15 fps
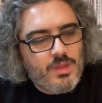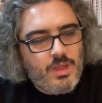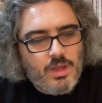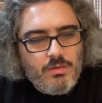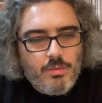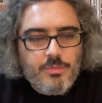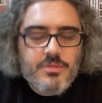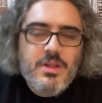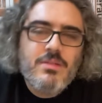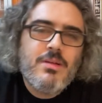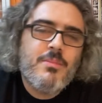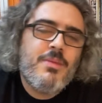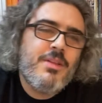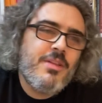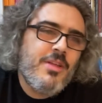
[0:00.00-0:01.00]
Ama bu
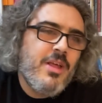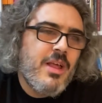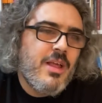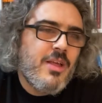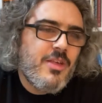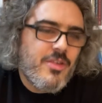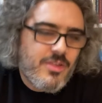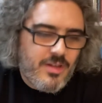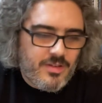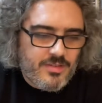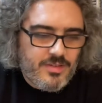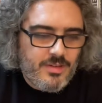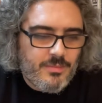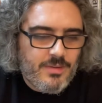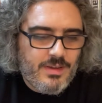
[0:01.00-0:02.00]
tamamen
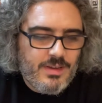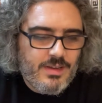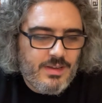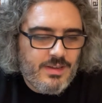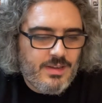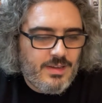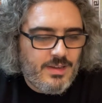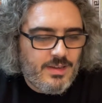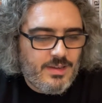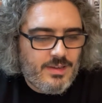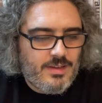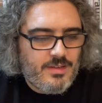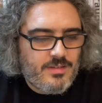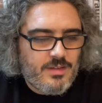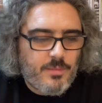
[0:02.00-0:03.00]
şahsi bir
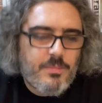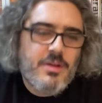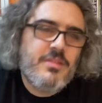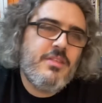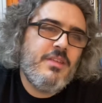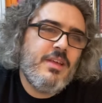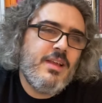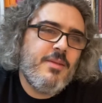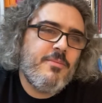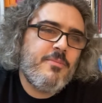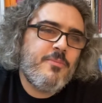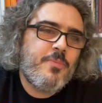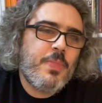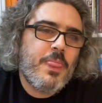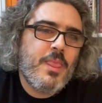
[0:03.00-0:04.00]
e, sempati diyelim
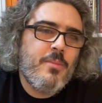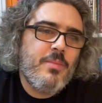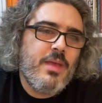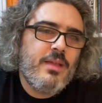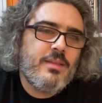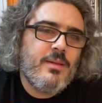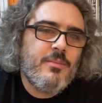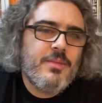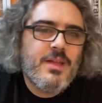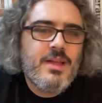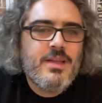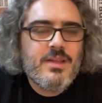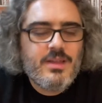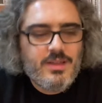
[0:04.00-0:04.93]
bir anlamda.